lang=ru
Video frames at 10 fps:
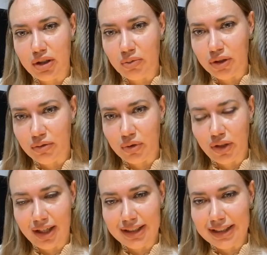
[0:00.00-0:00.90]
его,
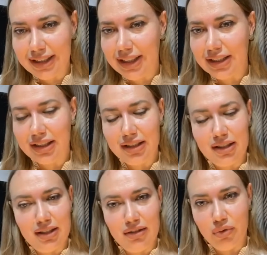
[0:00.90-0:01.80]

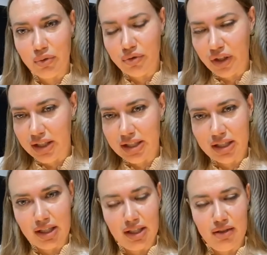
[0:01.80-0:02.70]
картины и в
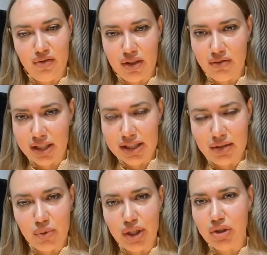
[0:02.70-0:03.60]
Уфице, и во Дворце
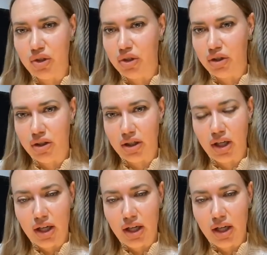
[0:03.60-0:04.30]
Медичи.